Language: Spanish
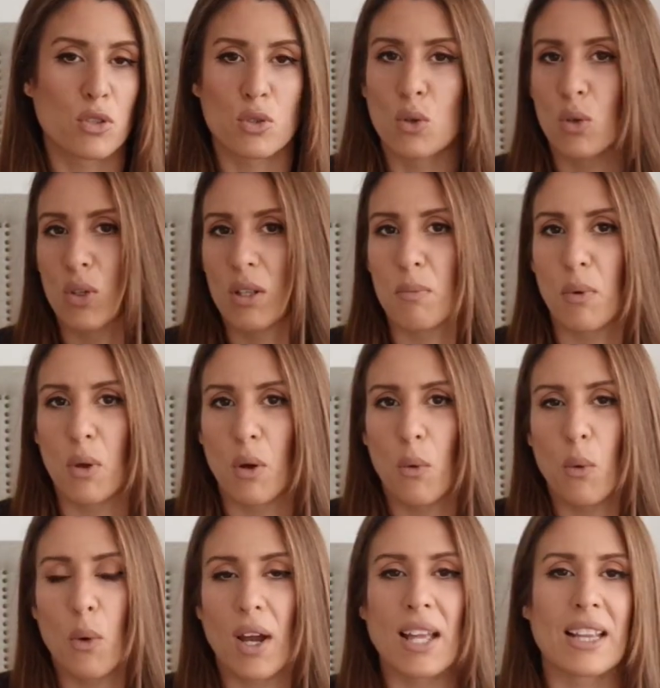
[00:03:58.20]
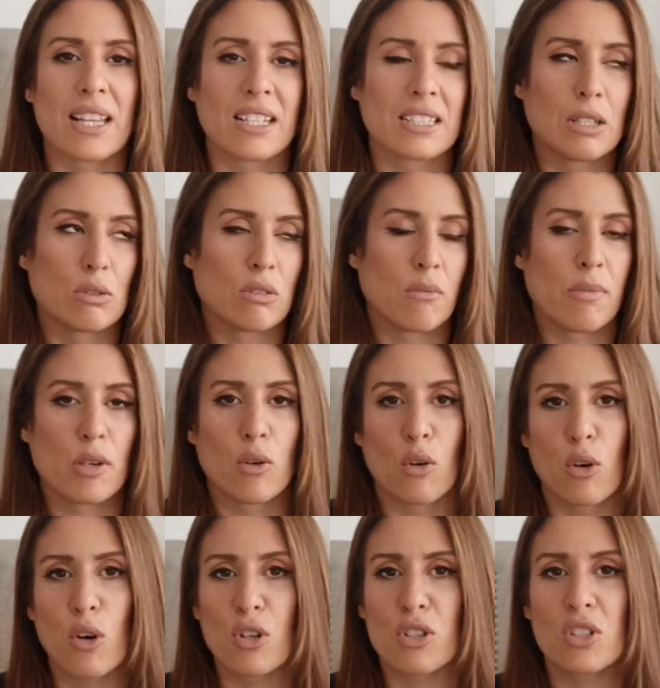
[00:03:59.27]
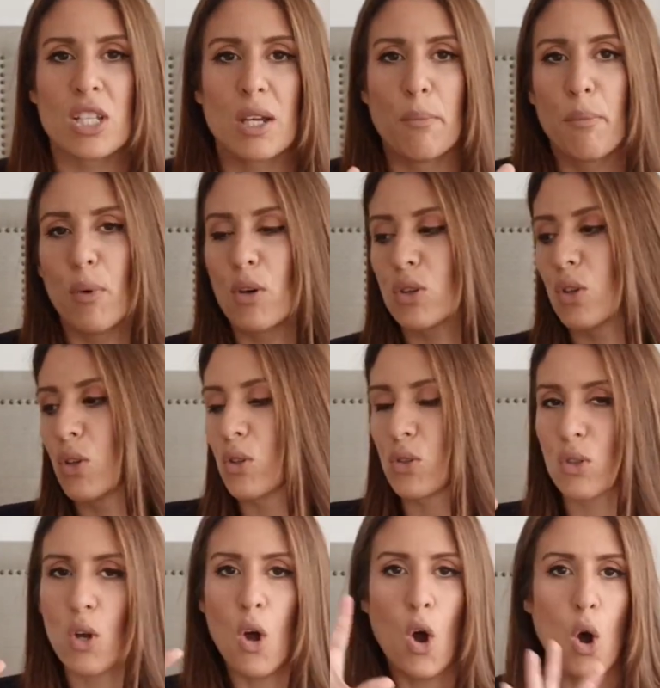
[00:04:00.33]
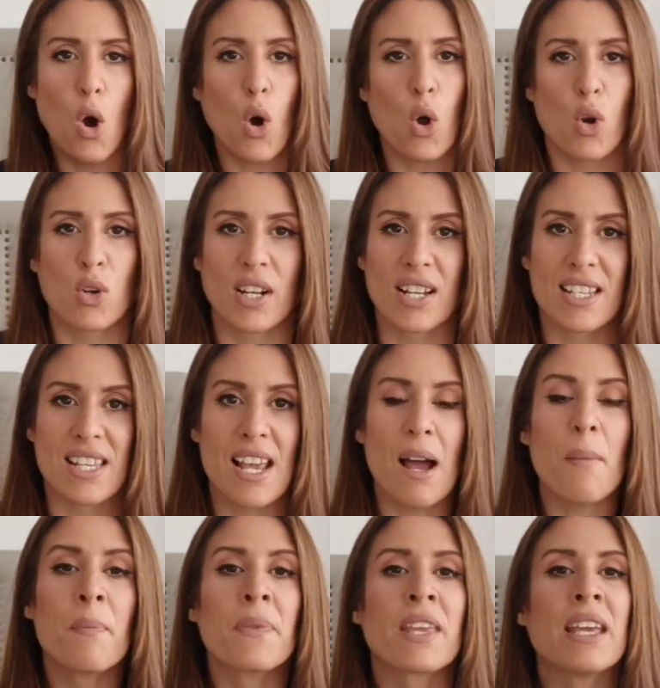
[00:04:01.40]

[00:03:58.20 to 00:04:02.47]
pues todo tipo de juguetes, lo típico coche, motos o lo que sea.